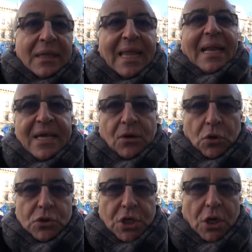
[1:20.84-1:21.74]

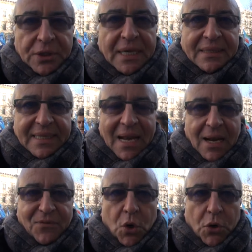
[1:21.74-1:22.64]
dell'inclusione, del
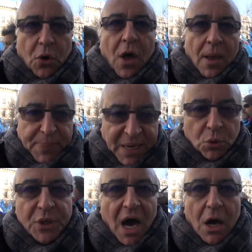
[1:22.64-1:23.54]
lavoro, per
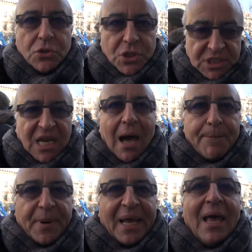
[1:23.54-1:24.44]
cui da oggi si
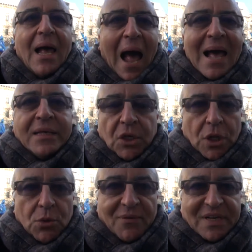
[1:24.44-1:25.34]
apre anche
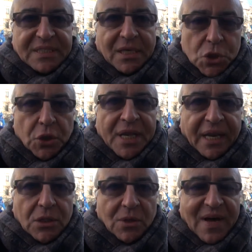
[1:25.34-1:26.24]
una nuova stagione
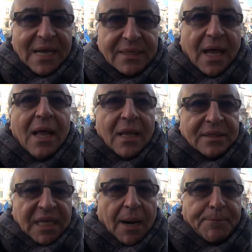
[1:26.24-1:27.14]
rinnovata
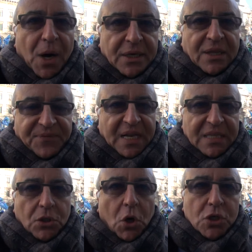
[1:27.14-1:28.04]
di rapporti fra
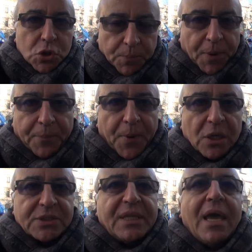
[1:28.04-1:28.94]
di noi su
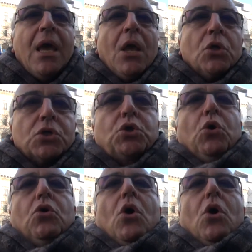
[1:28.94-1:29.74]
proposte su